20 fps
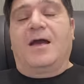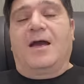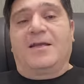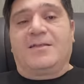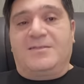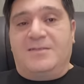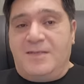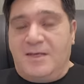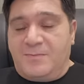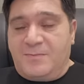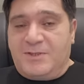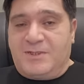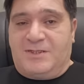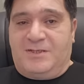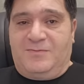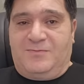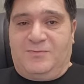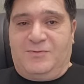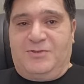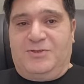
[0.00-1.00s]
А тема
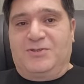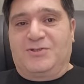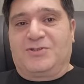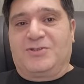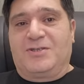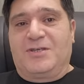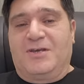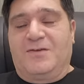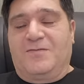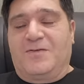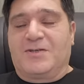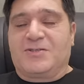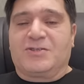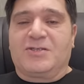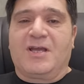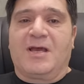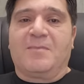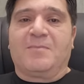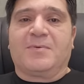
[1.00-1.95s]
сегодняшняя важна,